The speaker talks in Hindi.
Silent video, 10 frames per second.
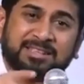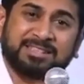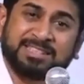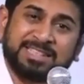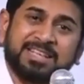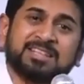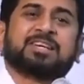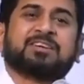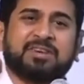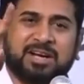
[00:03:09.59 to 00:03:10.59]
चीरते
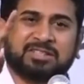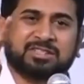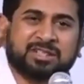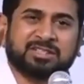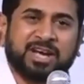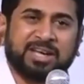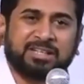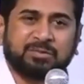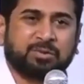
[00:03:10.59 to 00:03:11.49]
हुए अर्श तक जाएगी वो